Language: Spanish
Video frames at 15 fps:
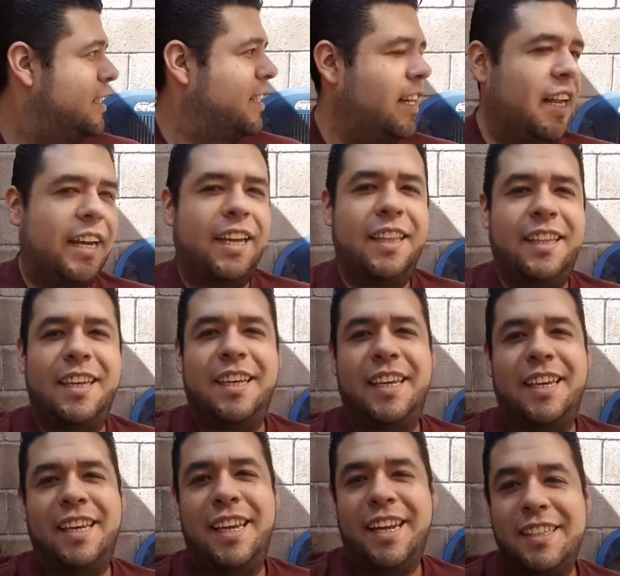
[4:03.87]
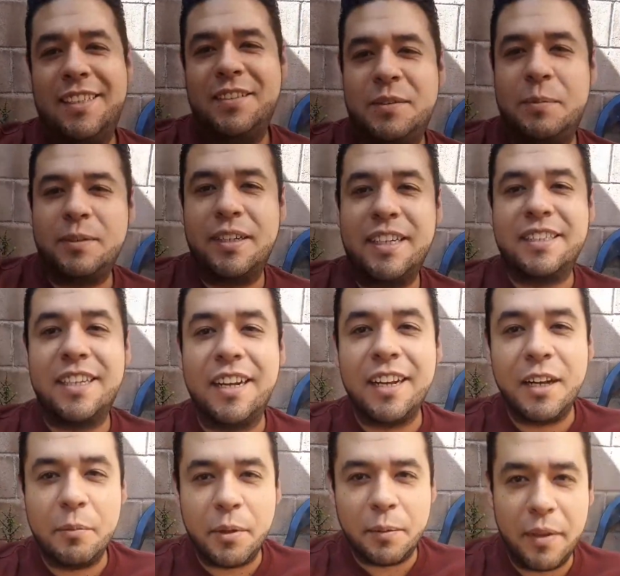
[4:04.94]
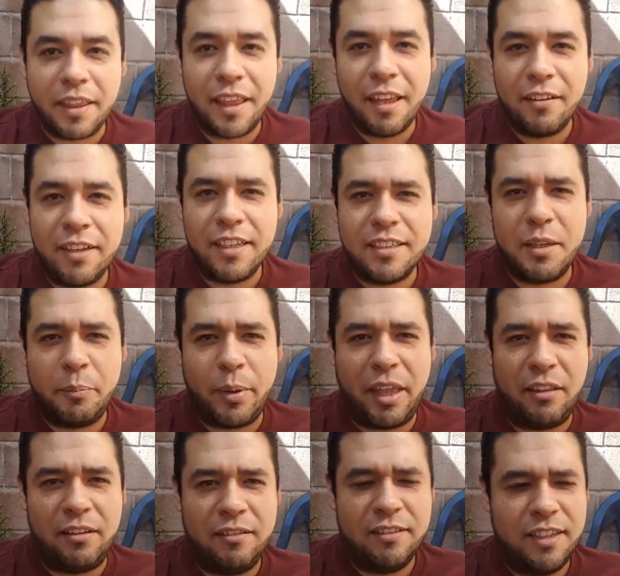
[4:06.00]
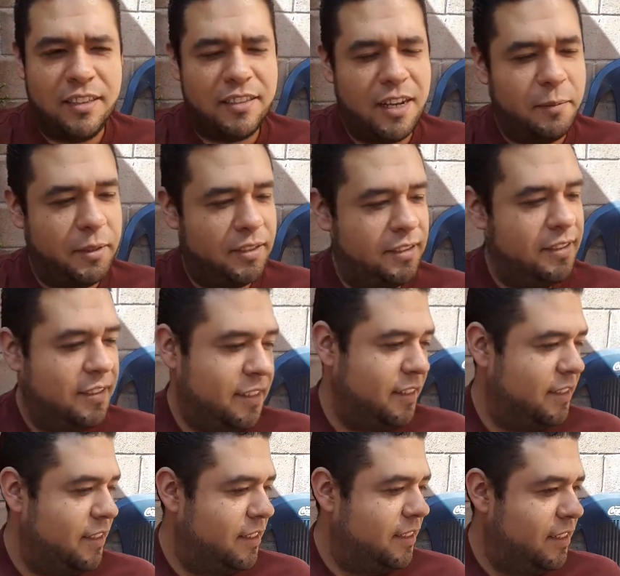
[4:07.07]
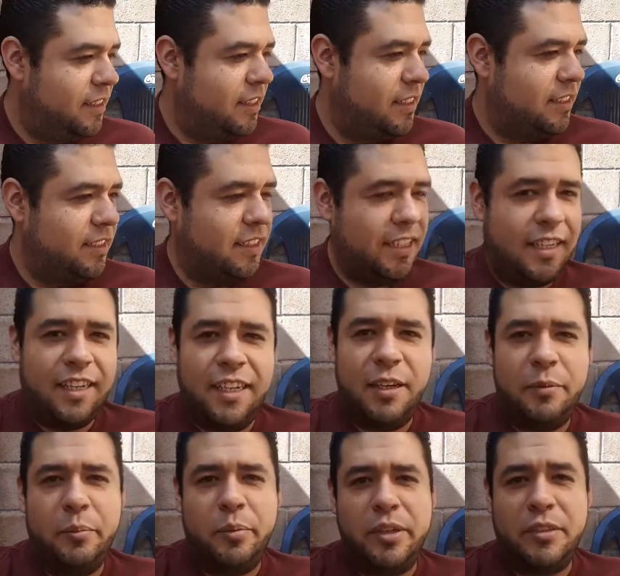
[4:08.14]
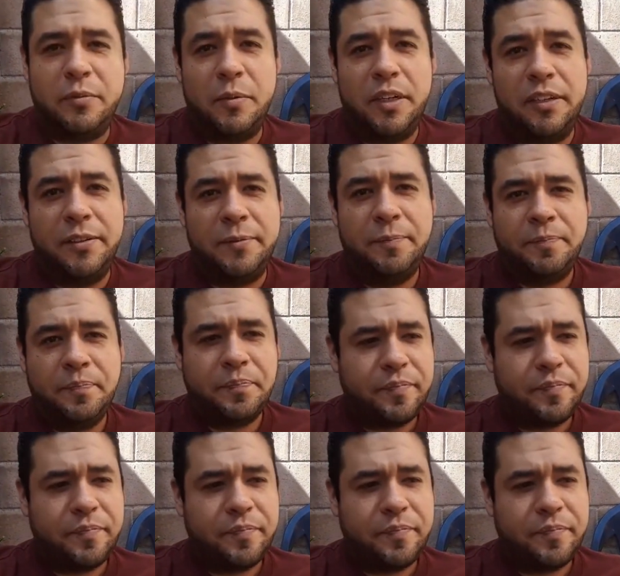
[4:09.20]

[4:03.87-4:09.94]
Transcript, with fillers: Y la gente que quiere así como que salir en mi video y ese pedo, ¿no? Ya saben. Así de que, pues bueno,